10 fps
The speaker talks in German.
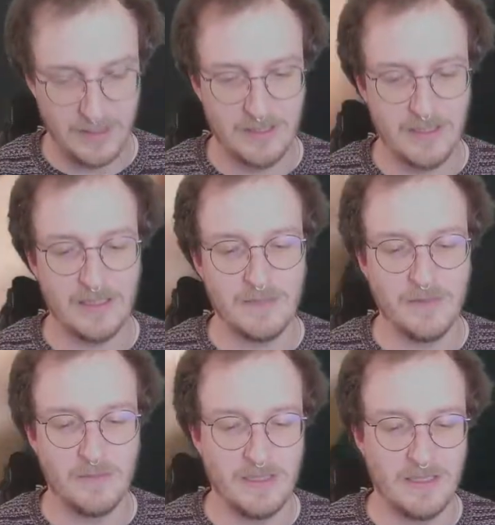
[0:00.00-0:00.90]
Ich sage
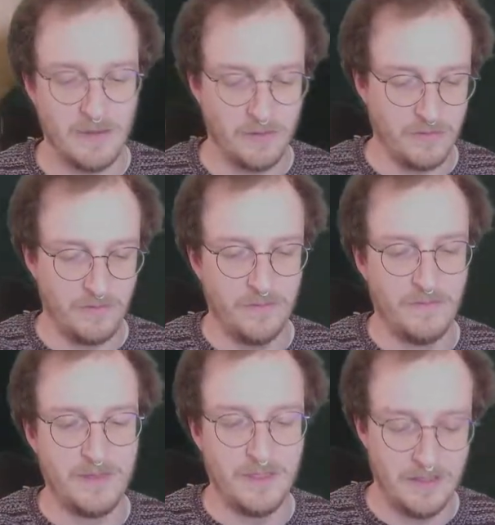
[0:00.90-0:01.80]
jetzt mal so um 3,50
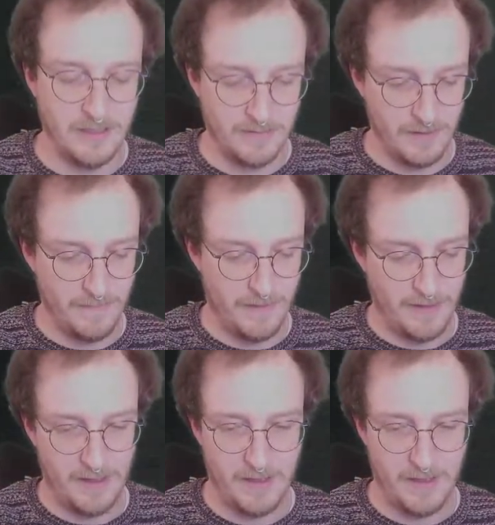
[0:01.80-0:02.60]
Euro in etwa.